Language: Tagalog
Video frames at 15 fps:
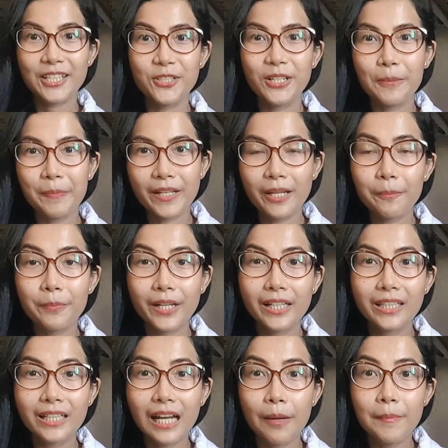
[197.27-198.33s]
Actually,
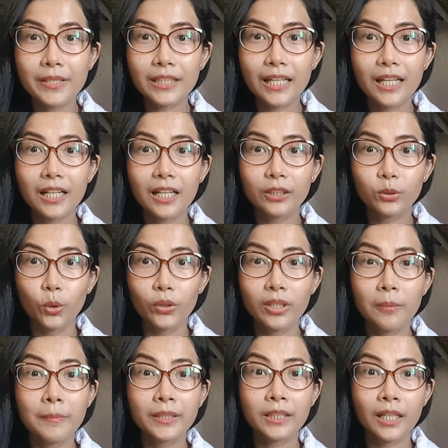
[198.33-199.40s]
pinag-pray namin talaga to
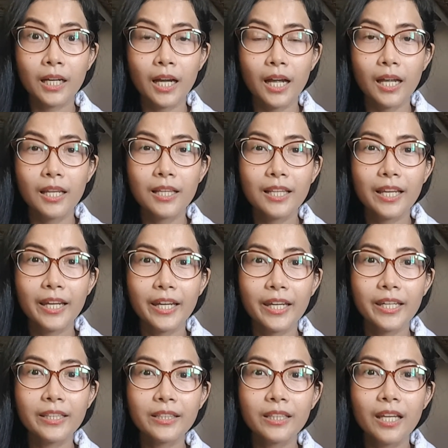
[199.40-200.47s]
ng matagal
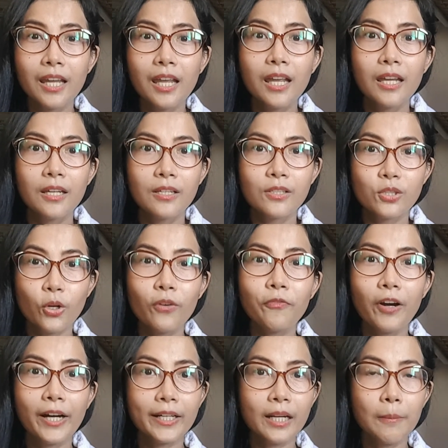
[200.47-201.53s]
and so
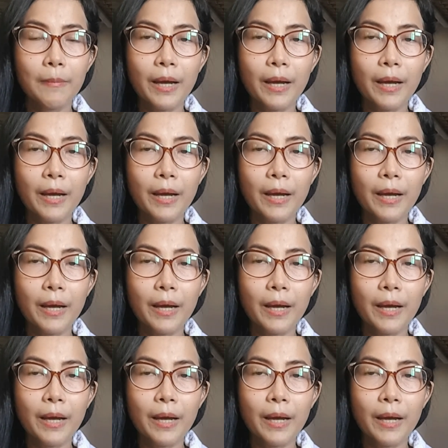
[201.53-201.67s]
far